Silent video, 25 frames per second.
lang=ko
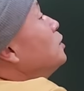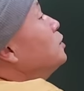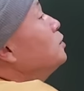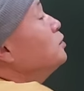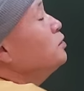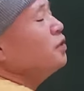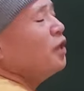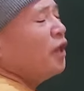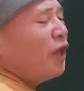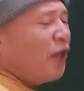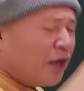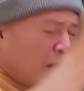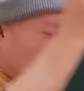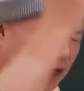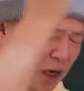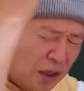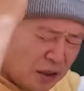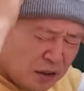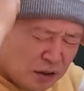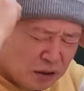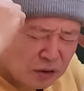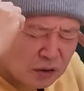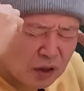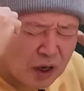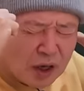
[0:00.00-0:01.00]
되는데
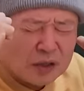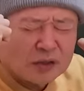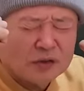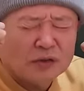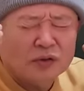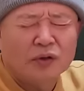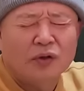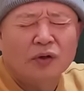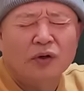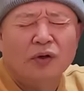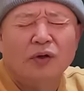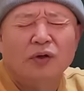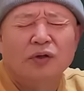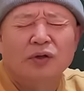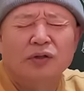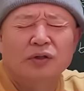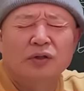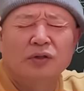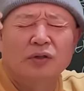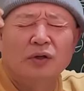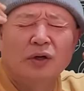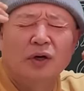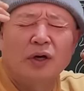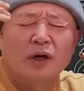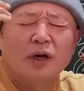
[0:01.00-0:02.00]
헷갈린 거 아니야.
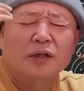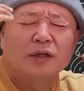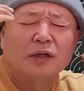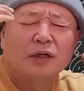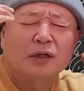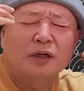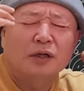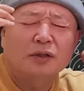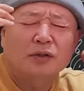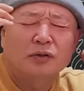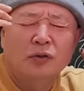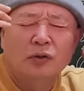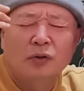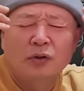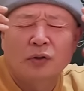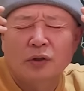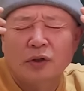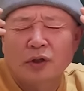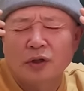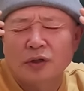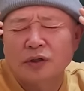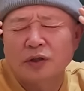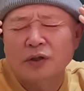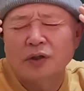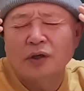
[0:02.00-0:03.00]
이거 해야 될까? 저거
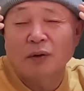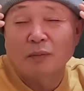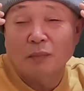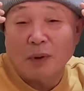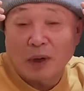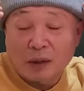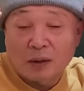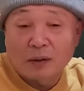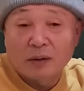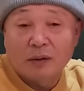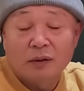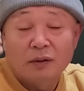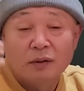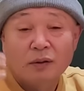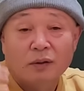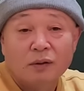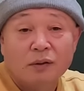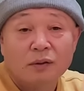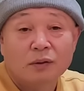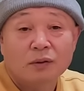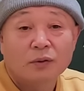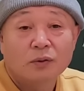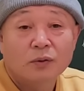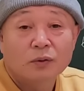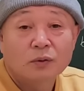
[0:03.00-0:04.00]
해야 될까? 막
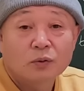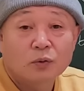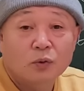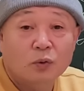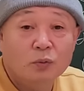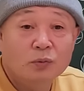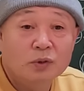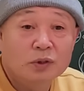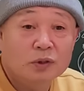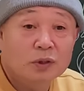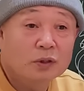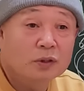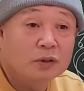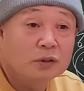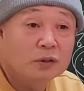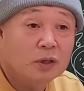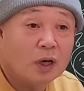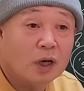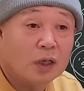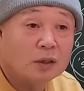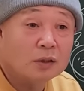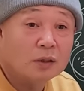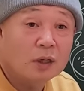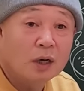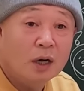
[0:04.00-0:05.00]
고민 때리는
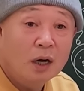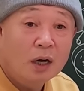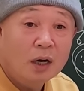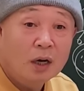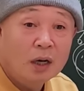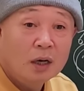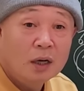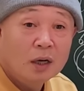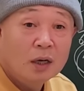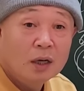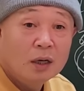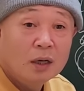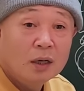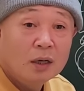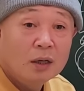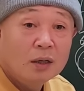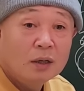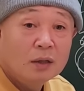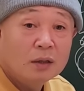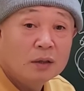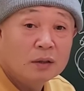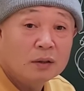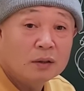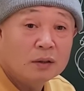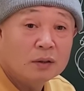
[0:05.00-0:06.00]
거 아닌가?
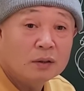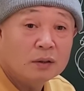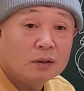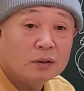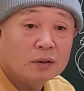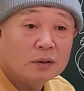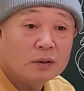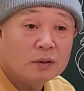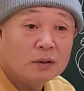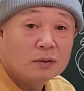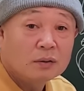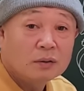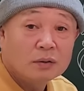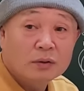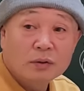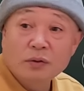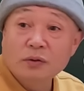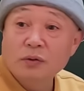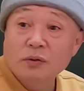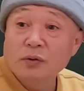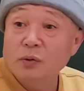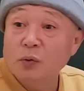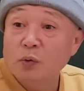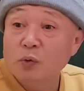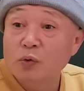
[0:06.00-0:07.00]

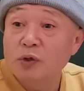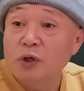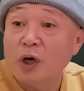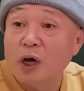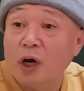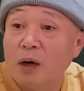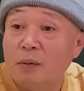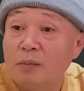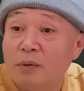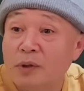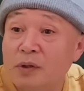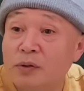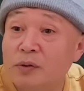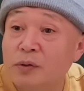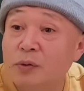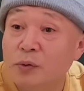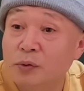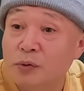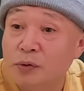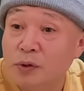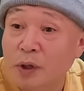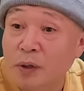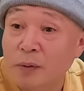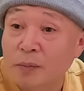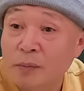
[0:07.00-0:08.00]
인성혼잡,
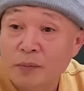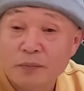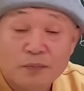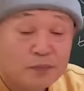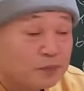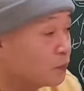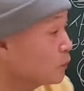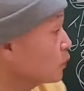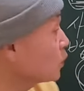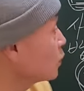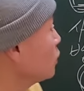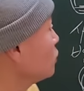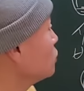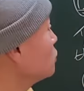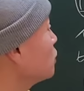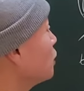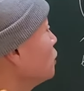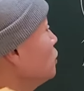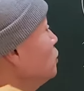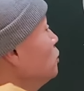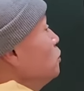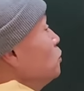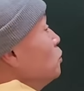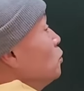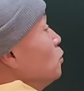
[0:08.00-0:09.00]
인성혼잡. 자,
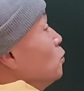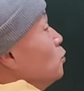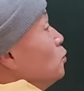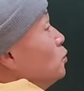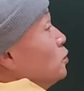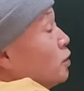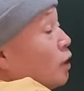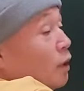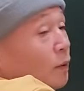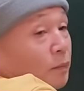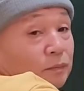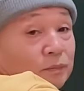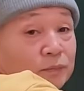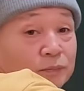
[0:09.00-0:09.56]
인성혼잡.